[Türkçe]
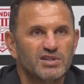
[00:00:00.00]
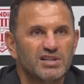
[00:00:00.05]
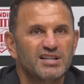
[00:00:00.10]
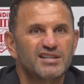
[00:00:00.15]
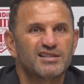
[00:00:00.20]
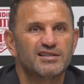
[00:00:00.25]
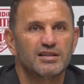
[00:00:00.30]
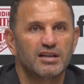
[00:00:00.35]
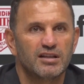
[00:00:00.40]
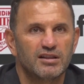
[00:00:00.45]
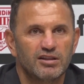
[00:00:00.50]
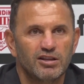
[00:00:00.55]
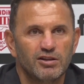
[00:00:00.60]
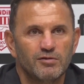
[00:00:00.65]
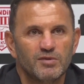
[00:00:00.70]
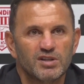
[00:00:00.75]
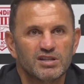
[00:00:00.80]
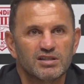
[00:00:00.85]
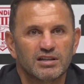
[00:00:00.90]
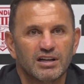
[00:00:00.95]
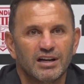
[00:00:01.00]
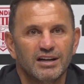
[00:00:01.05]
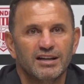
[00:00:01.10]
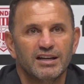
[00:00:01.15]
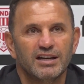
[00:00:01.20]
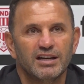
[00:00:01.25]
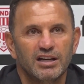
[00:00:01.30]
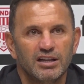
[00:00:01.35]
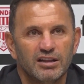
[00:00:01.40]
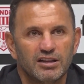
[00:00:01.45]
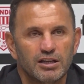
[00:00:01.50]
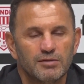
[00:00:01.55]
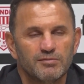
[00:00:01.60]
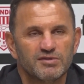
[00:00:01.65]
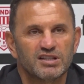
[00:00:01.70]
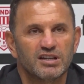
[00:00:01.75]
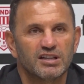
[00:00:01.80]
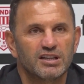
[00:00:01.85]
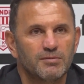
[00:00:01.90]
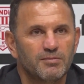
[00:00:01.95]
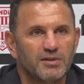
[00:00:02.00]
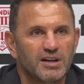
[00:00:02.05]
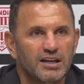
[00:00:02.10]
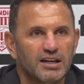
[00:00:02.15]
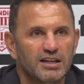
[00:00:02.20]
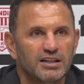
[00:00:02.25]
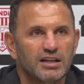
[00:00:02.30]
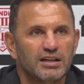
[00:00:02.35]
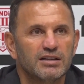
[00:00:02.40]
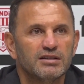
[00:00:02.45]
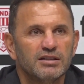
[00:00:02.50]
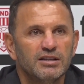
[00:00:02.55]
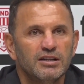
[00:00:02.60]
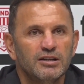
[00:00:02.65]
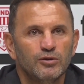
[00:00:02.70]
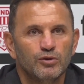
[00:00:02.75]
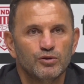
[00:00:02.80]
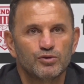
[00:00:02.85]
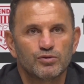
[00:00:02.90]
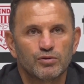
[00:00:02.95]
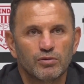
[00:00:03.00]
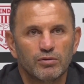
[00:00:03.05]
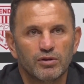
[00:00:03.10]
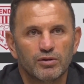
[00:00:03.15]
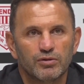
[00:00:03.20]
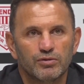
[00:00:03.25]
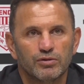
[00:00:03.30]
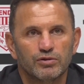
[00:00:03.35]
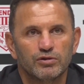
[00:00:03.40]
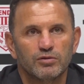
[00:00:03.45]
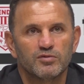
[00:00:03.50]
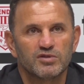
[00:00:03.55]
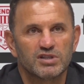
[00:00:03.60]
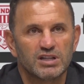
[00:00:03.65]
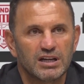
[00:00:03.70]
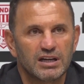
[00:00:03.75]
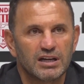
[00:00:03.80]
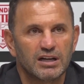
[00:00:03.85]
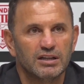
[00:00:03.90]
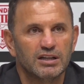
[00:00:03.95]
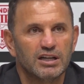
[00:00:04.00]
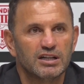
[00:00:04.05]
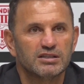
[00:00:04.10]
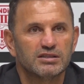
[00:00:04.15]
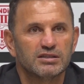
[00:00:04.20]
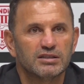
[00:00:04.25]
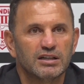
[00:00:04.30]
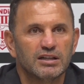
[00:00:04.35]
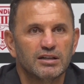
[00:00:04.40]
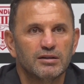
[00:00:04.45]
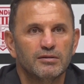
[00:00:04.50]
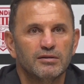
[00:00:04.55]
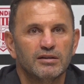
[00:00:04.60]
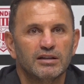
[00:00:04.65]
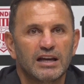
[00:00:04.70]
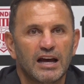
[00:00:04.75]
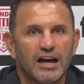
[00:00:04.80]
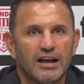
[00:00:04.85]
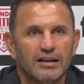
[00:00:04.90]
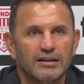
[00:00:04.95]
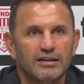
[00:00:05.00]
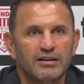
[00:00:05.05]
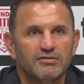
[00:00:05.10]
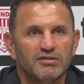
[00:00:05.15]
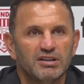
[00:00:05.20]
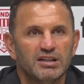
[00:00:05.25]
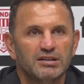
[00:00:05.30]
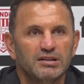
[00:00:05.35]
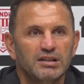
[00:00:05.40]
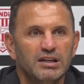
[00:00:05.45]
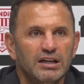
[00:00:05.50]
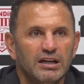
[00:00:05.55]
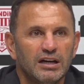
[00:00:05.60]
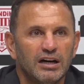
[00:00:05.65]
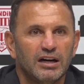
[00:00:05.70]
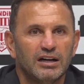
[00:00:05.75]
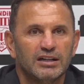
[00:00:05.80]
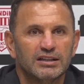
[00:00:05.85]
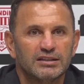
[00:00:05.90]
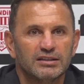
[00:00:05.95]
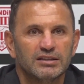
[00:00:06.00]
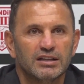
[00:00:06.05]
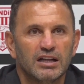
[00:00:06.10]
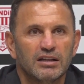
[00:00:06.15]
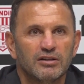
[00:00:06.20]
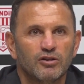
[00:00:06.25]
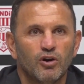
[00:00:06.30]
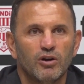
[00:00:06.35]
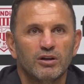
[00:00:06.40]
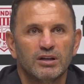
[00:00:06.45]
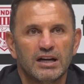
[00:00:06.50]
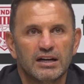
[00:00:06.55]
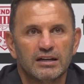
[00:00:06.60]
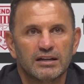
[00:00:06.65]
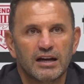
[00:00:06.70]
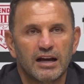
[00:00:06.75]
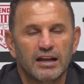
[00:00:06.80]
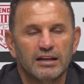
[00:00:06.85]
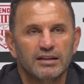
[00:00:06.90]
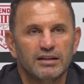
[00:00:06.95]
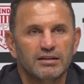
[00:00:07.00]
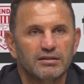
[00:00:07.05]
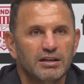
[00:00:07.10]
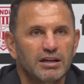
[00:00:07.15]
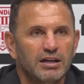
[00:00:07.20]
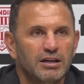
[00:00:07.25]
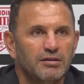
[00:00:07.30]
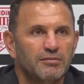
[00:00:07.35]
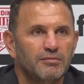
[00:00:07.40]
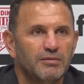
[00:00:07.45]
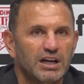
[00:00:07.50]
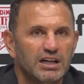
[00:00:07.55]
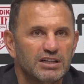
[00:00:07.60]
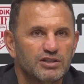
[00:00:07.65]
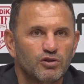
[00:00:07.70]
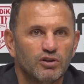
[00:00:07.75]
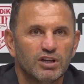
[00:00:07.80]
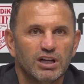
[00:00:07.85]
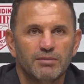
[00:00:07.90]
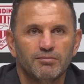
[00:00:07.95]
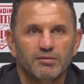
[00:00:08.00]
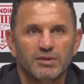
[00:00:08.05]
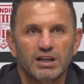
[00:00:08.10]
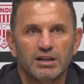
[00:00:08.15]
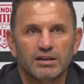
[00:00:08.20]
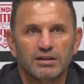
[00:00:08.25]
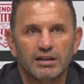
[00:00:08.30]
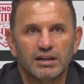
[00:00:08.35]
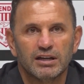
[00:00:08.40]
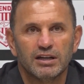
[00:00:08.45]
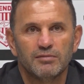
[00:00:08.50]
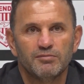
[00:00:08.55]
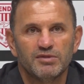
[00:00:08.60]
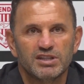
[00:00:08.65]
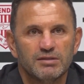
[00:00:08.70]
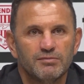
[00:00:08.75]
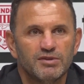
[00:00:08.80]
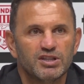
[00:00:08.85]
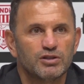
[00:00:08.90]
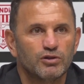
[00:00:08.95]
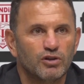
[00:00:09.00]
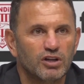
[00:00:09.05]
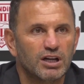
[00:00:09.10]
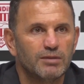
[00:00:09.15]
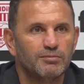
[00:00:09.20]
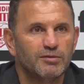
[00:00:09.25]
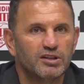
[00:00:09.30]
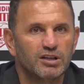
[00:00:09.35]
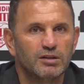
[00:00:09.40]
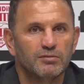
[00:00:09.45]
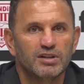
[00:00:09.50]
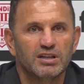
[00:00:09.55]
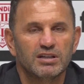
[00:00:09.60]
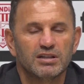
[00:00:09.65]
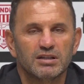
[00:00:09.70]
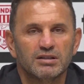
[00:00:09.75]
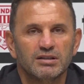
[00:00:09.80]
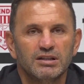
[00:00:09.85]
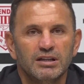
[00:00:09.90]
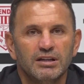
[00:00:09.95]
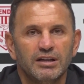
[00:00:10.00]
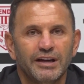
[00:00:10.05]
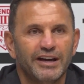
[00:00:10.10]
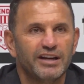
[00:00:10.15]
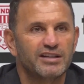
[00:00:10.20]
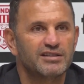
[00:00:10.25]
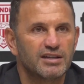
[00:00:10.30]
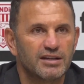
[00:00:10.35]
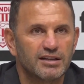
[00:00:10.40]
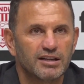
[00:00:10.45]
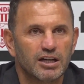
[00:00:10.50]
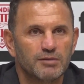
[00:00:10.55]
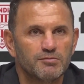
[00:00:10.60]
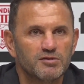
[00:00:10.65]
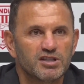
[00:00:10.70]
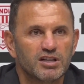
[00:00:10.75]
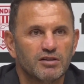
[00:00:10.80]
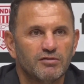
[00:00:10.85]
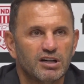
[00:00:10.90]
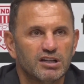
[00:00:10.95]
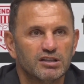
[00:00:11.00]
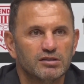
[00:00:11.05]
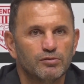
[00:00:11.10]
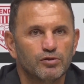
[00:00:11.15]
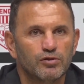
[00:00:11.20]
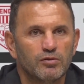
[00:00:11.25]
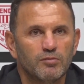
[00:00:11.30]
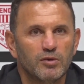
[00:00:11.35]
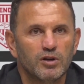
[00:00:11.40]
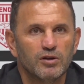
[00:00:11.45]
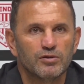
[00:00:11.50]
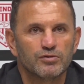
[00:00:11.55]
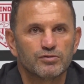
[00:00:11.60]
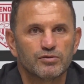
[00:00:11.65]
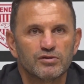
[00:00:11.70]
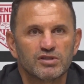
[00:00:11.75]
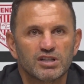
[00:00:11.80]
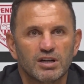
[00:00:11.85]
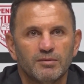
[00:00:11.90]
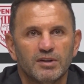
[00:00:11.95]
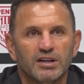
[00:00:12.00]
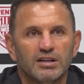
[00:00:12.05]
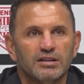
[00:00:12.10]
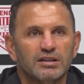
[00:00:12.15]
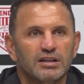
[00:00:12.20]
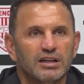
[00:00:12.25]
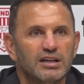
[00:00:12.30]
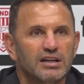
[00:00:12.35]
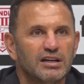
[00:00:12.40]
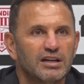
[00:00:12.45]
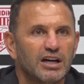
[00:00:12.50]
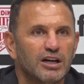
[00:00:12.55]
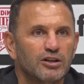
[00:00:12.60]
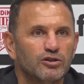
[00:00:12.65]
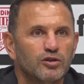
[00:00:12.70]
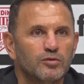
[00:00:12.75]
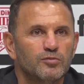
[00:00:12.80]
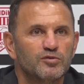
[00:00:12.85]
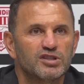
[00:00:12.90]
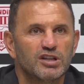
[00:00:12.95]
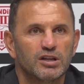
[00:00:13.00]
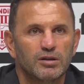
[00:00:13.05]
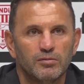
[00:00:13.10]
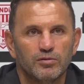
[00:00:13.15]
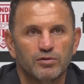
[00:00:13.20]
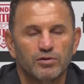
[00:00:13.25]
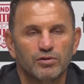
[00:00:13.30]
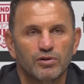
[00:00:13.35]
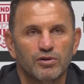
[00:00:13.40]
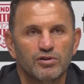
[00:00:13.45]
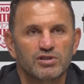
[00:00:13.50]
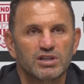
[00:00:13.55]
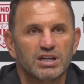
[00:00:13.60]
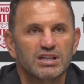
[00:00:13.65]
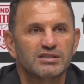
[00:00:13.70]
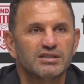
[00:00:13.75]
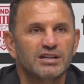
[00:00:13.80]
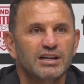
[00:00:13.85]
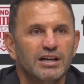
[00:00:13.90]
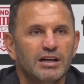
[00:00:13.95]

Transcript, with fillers: hissettiğimiz, kaleye gittiğimiz, rakip kalede üstünlük kurduğumuz dakikalar e, geldi ve ardından goller geldi. Bence önemli, e, bizim için önemli tabii ki. Eksiklerimiz de vardı bugün biliyorsunuz ama e, kadromuzdaki bütün oyuncular